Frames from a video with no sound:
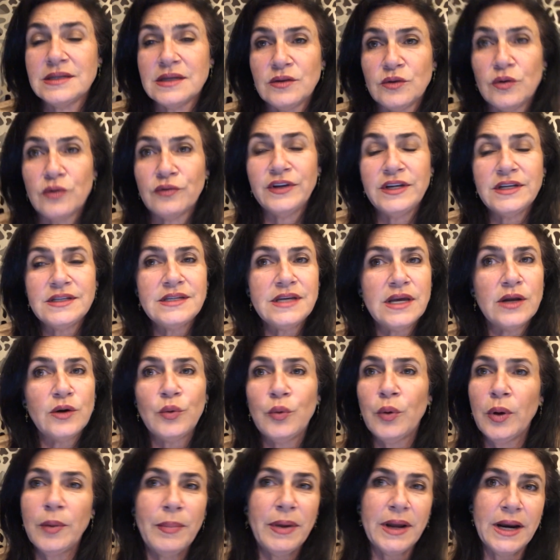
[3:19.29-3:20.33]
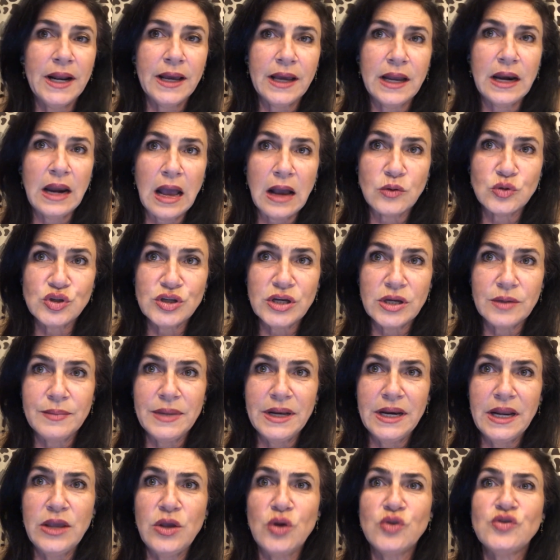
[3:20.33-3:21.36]
sector financiero no es para que la
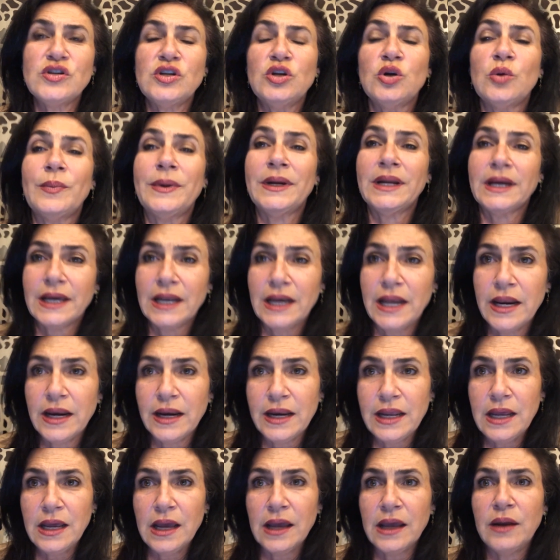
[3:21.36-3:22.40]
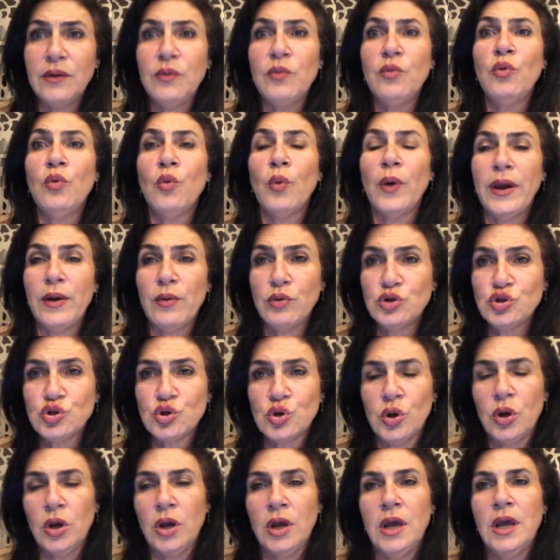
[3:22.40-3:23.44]
conserven ellos, sino para que la irriguen en
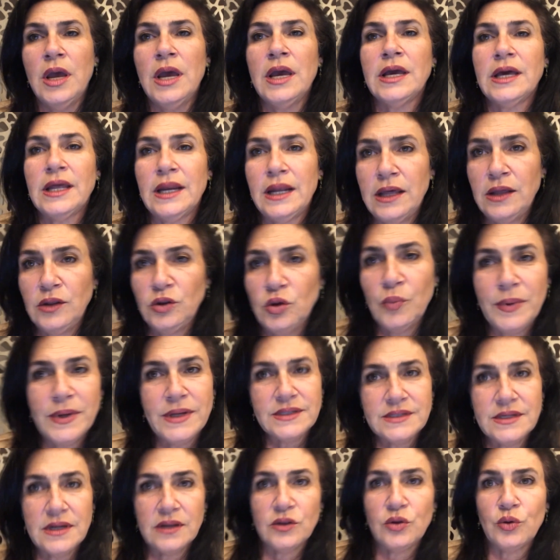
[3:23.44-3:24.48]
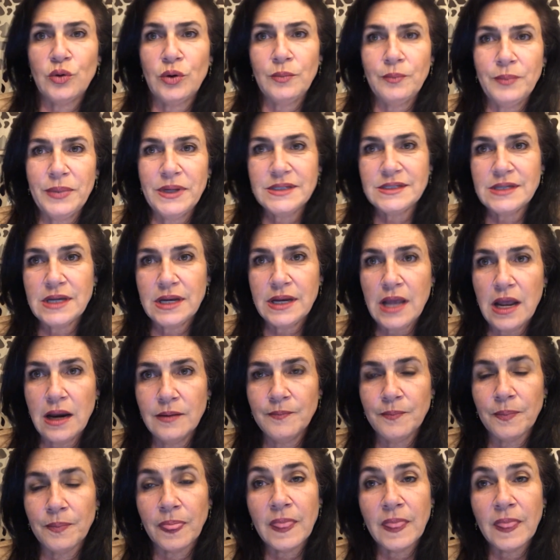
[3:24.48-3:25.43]
nuevos créditos para el sector empresarial.